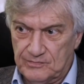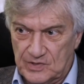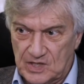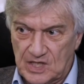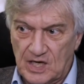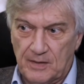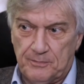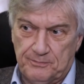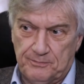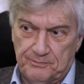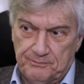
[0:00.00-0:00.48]

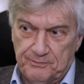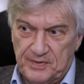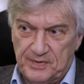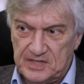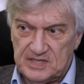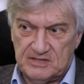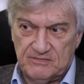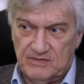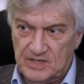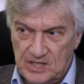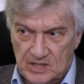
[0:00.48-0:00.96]
я
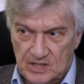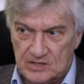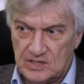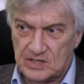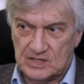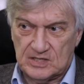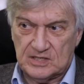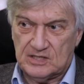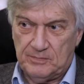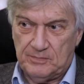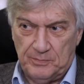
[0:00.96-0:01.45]
при, своих,
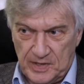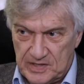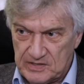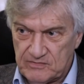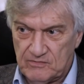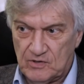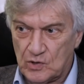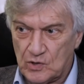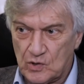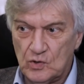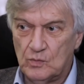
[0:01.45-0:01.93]
так сказать, при
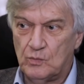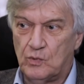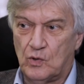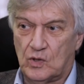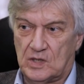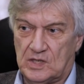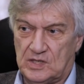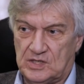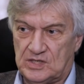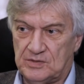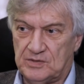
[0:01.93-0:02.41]
своей
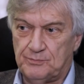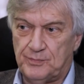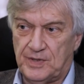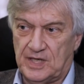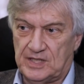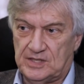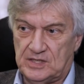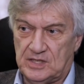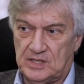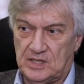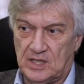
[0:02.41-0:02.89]
глубокой
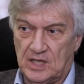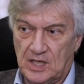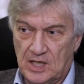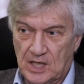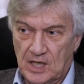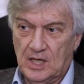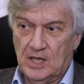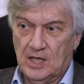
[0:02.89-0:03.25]
симпатии